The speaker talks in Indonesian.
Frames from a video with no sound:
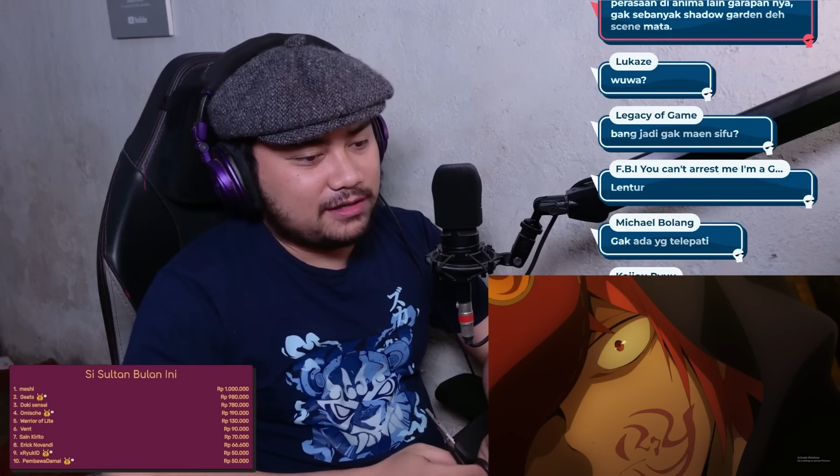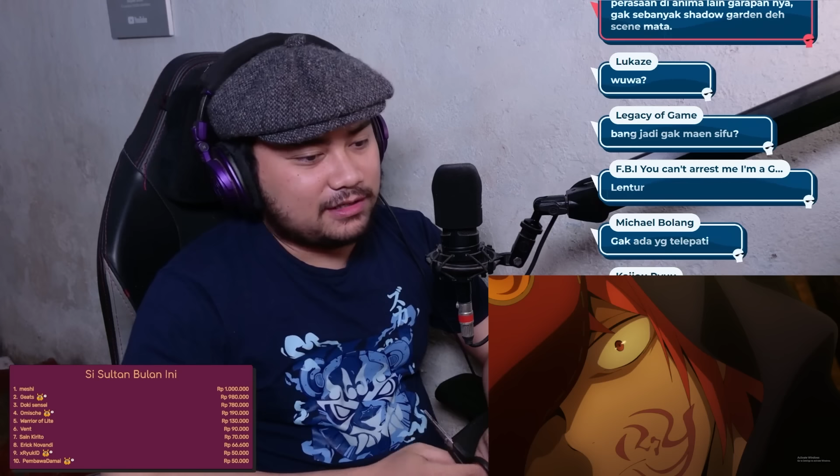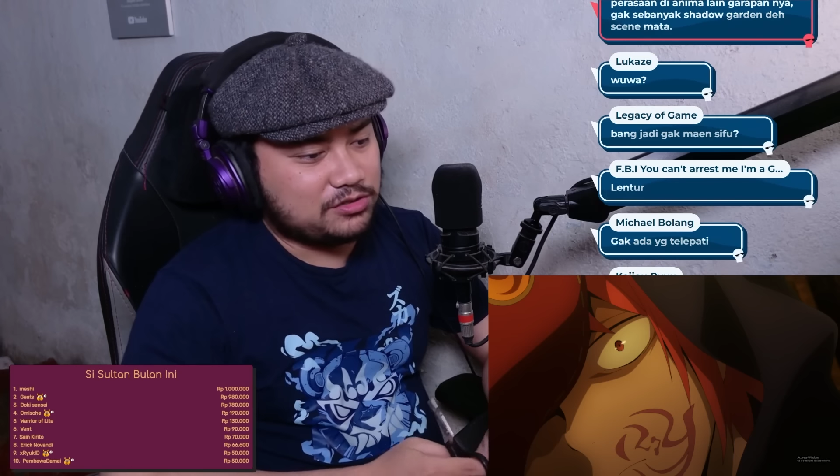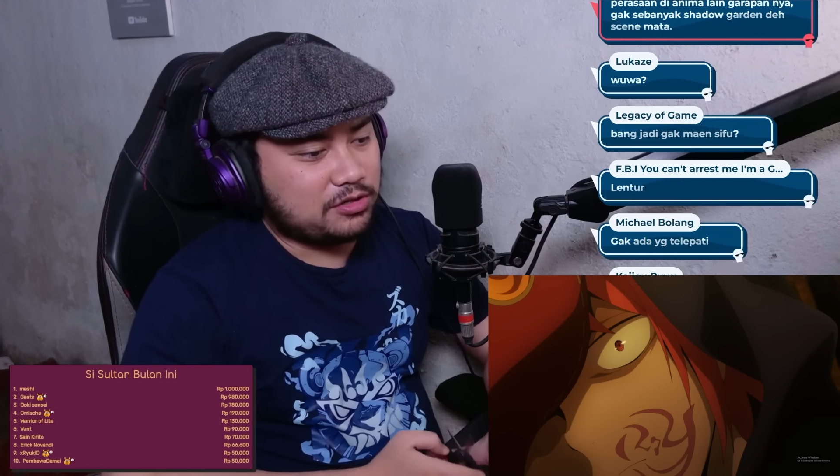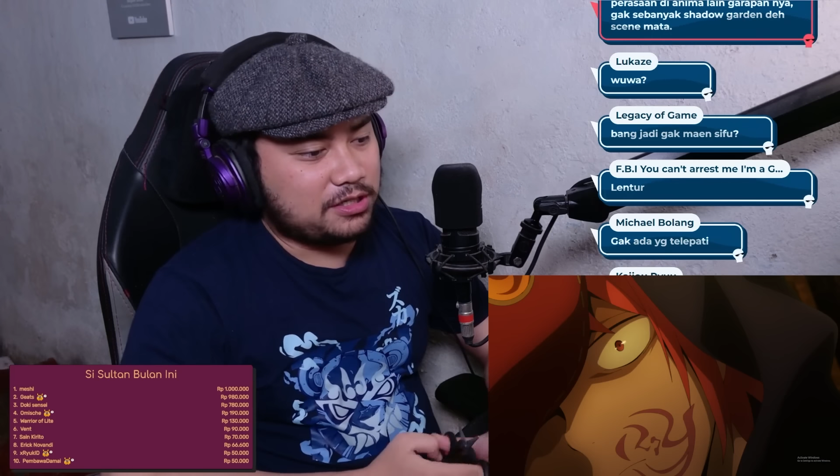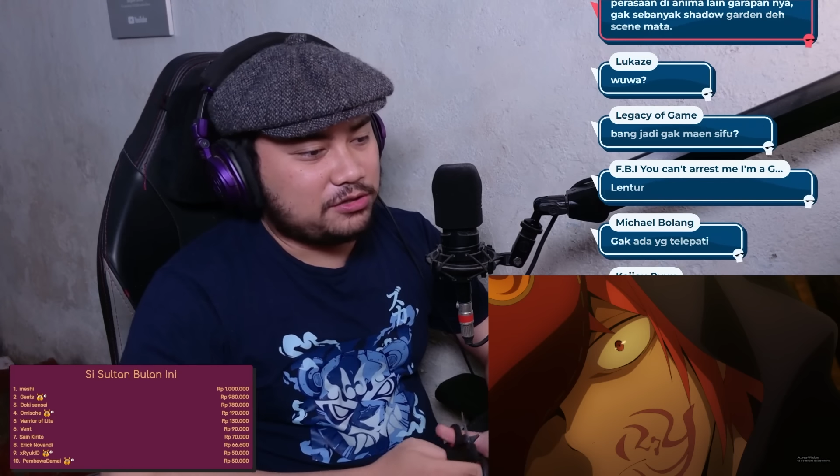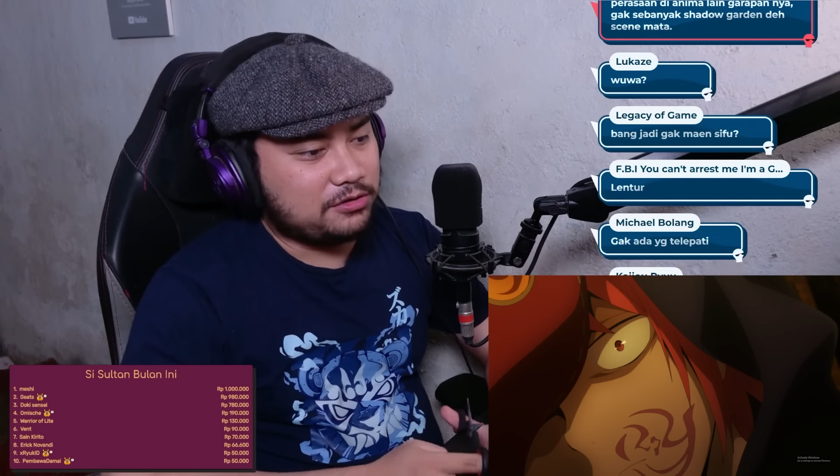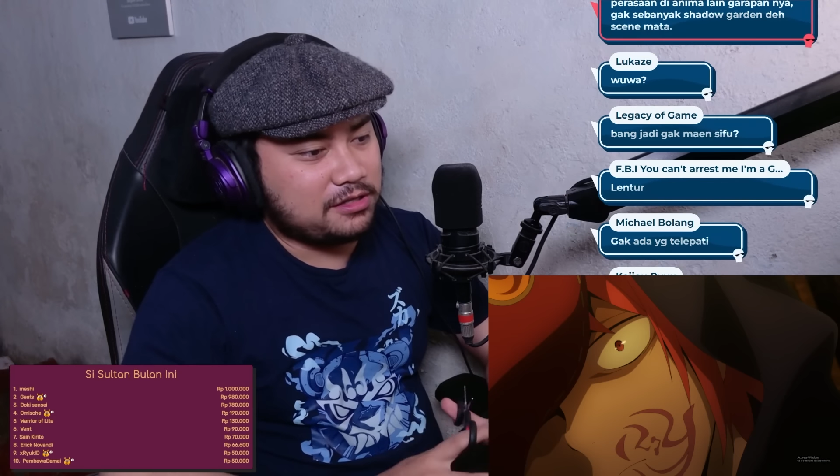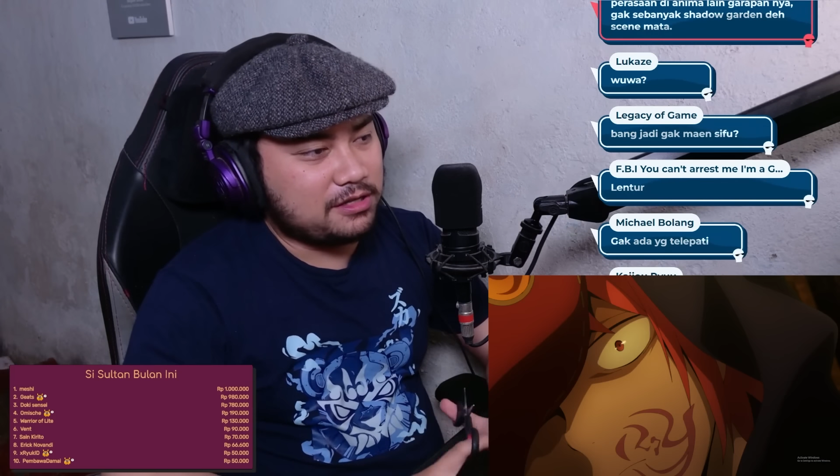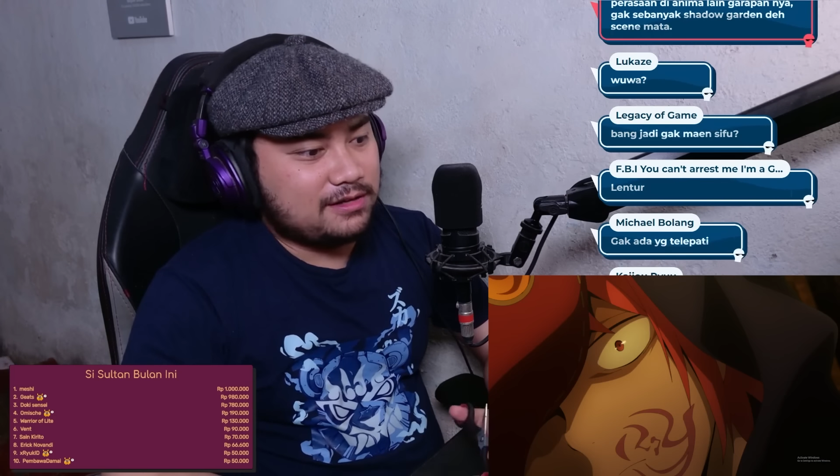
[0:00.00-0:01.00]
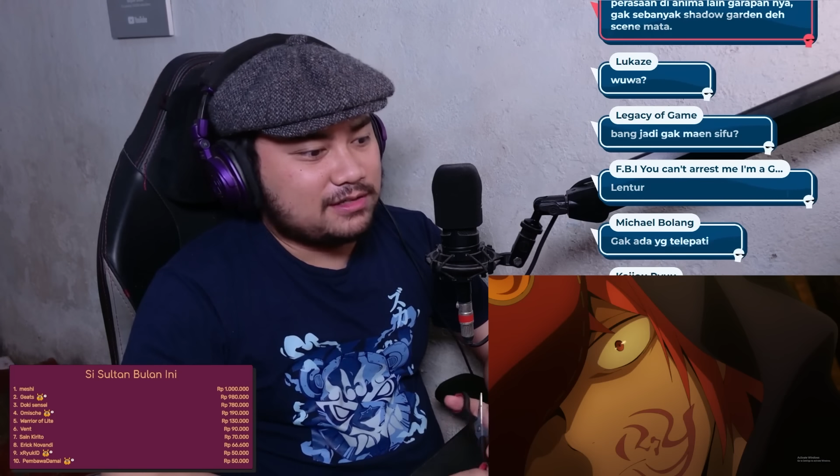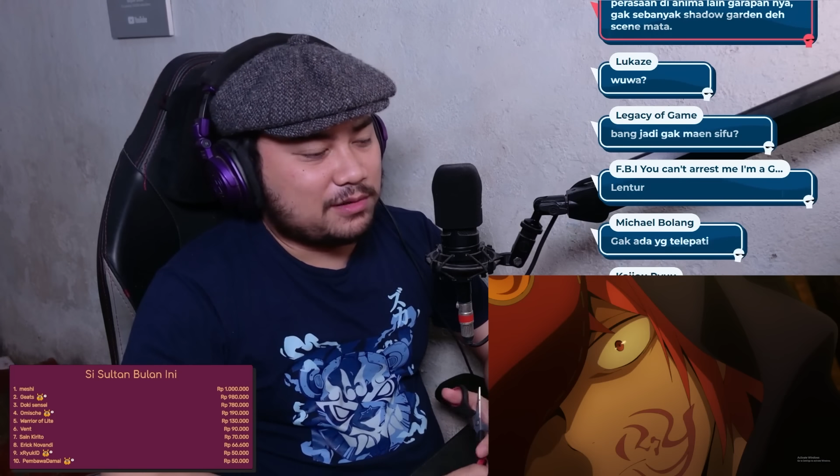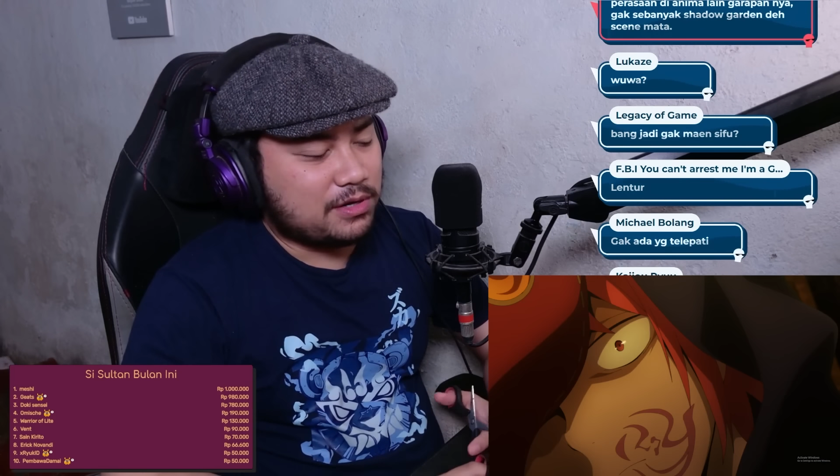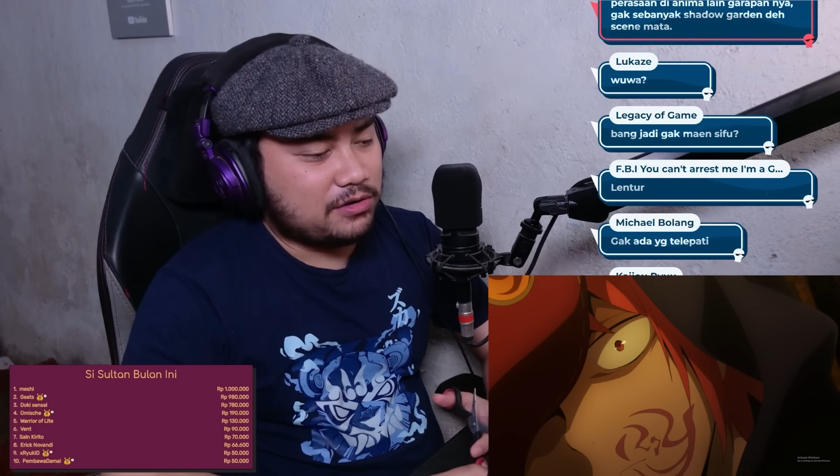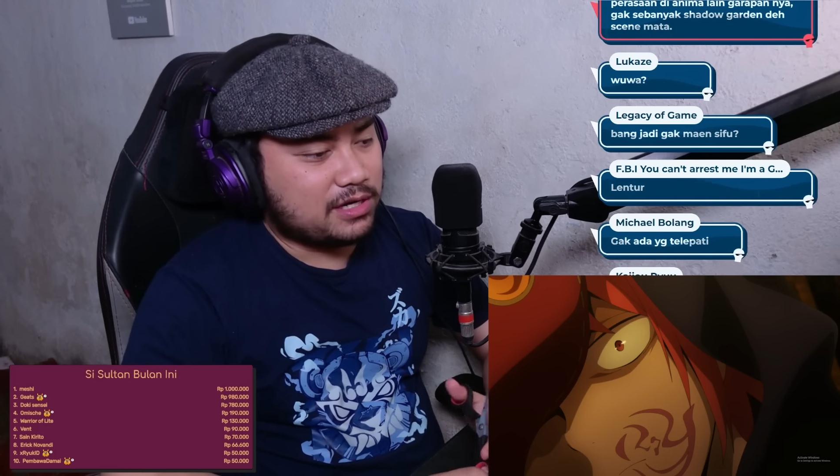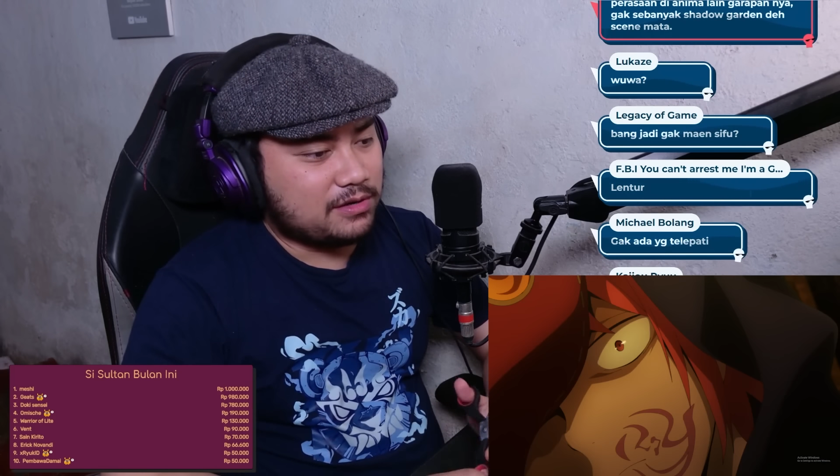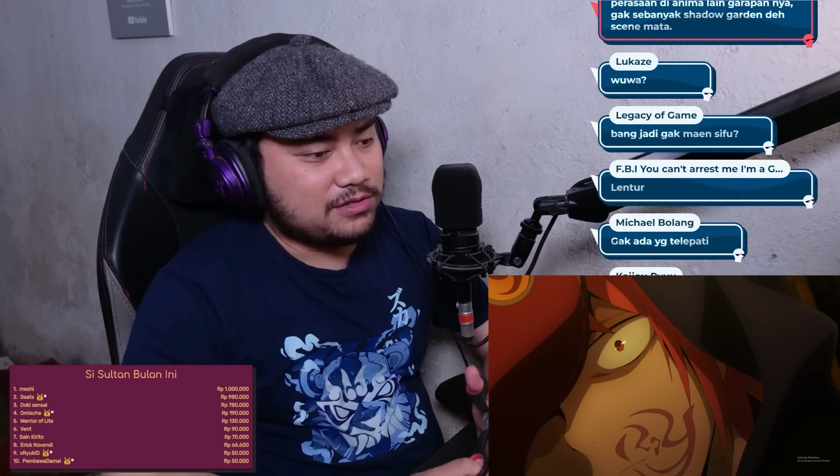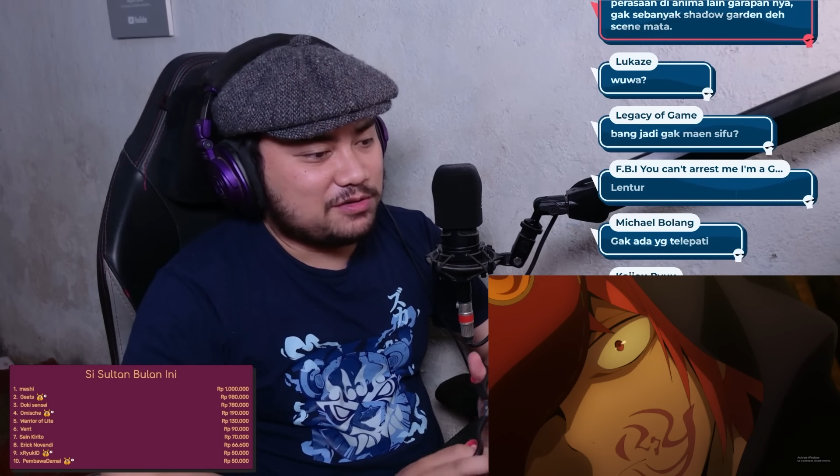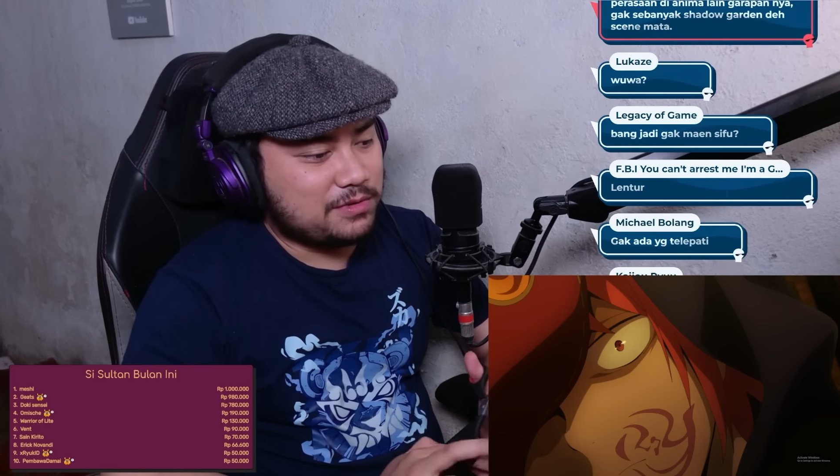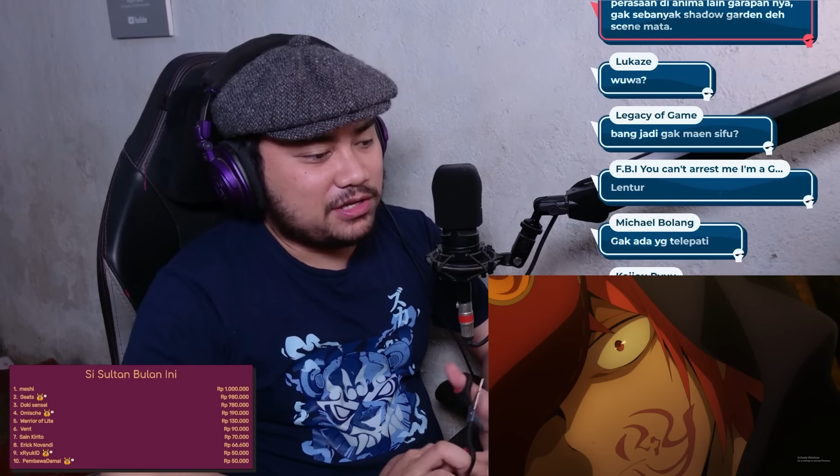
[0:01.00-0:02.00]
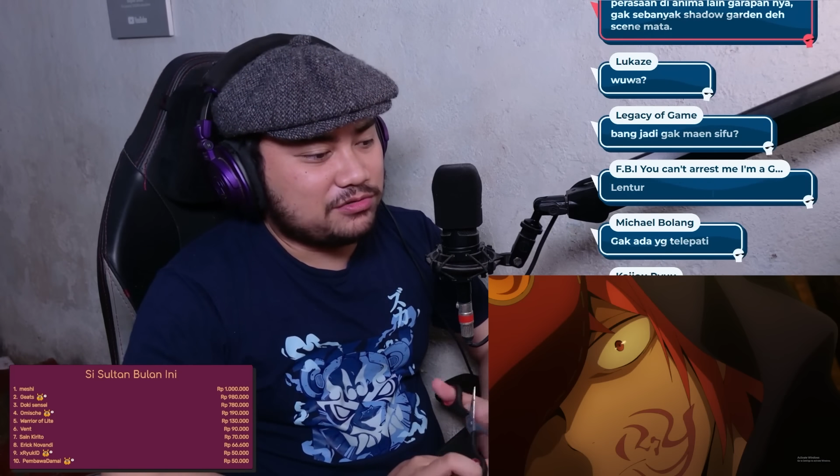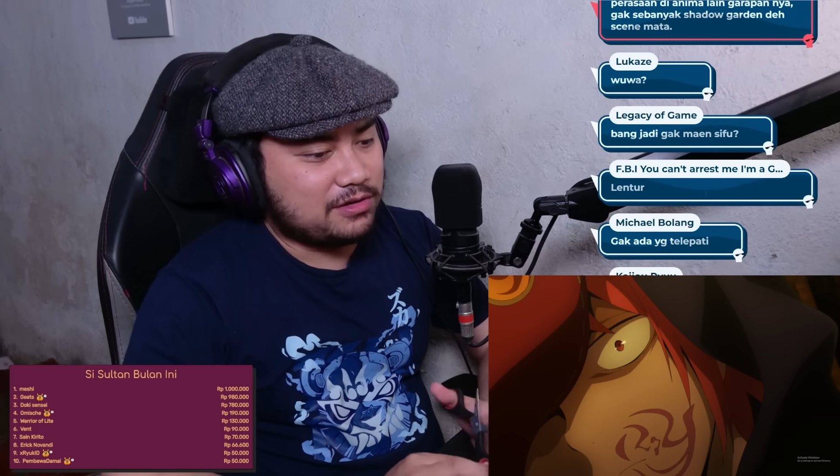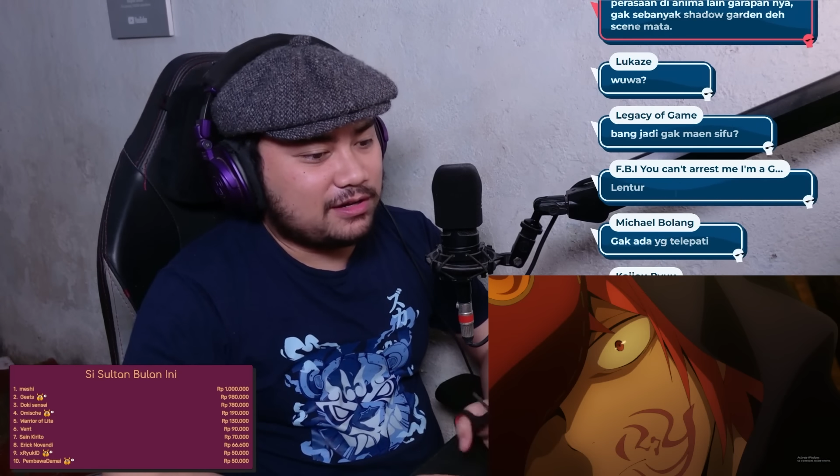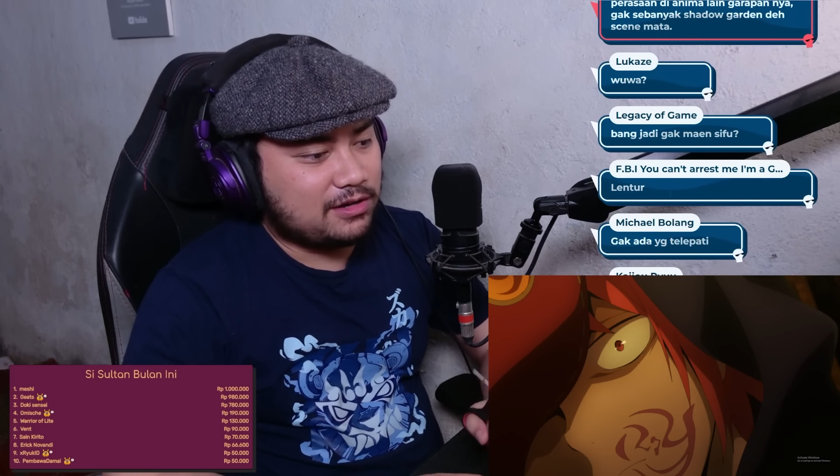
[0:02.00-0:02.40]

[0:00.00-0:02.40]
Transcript: kecuali Yogiri sama Korea Zombie Desuka.